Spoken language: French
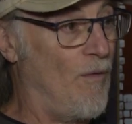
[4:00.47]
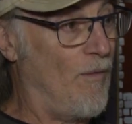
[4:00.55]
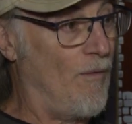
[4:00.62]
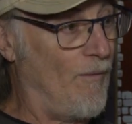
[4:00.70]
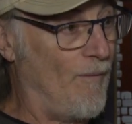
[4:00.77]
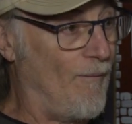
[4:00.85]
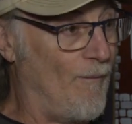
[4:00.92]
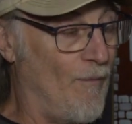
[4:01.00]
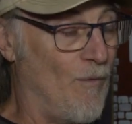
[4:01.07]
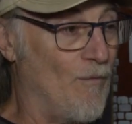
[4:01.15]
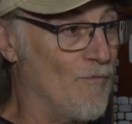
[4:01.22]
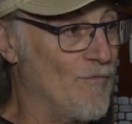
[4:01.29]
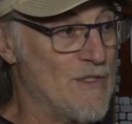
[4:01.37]

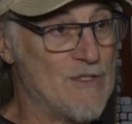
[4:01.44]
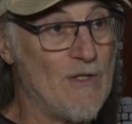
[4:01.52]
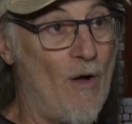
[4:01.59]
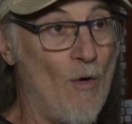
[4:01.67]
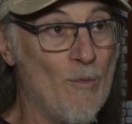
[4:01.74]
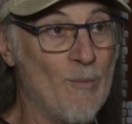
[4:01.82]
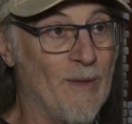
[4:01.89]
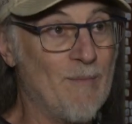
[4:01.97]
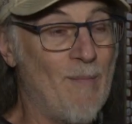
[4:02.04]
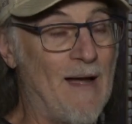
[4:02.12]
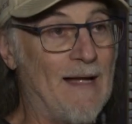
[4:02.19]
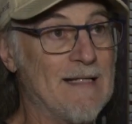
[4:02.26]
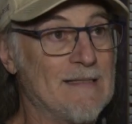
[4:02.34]
on, fait ça à un prix
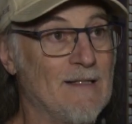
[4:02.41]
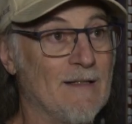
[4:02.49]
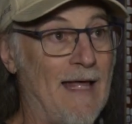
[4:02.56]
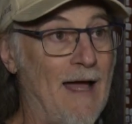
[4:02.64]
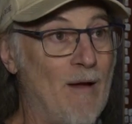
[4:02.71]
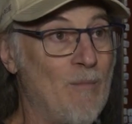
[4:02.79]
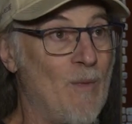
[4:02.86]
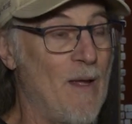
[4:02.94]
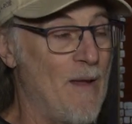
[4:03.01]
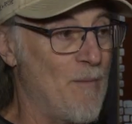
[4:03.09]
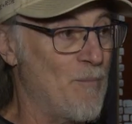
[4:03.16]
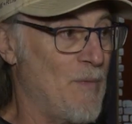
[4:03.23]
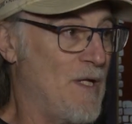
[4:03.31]
bien raisonnable,
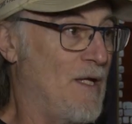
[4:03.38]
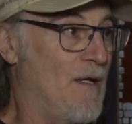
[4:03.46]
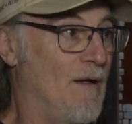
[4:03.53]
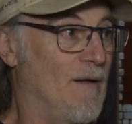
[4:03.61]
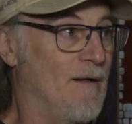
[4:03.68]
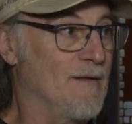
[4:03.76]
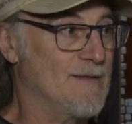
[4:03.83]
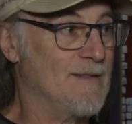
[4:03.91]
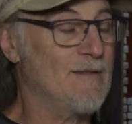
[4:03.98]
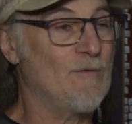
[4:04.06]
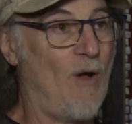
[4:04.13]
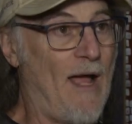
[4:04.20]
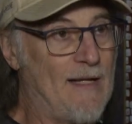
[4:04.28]
mais euh,
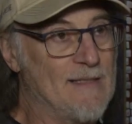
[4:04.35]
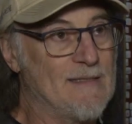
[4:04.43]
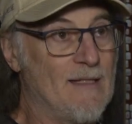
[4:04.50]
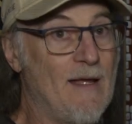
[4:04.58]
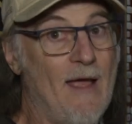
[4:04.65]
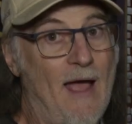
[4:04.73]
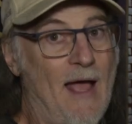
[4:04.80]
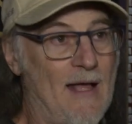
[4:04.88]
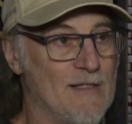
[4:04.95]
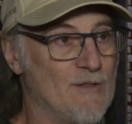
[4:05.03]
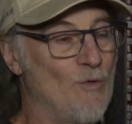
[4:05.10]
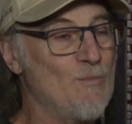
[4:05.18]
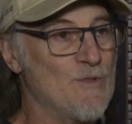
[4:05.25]
tu as accès à
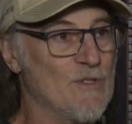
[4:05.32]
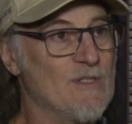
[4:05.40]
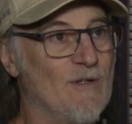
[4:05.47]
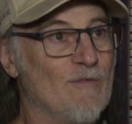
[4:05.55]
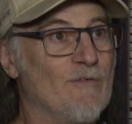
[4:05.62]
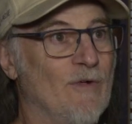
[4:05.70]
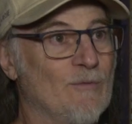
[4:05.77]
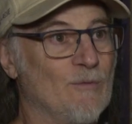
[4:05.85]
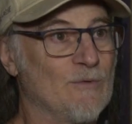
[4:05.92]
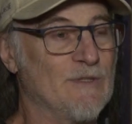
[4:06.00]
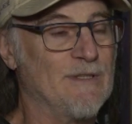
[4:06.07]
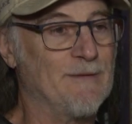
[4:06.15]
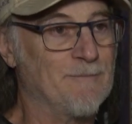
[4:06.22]
ça, puis ça, c'est le fun
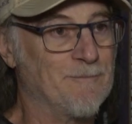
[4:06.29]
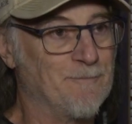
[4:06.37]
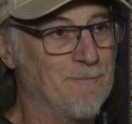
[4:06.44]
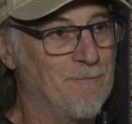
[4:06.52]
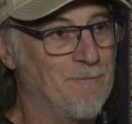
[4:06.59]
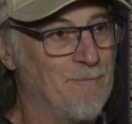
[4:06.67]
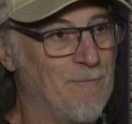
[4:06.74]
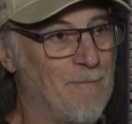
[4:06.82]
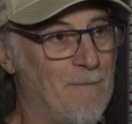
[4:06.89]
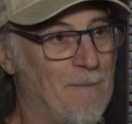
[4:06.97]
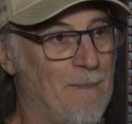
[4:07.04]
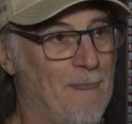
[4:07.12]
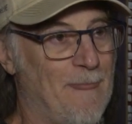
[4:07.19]
aussi.
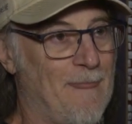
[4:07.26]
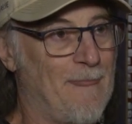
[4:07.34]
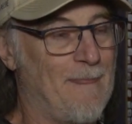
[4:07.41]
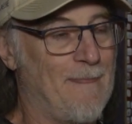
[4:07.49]
Et ton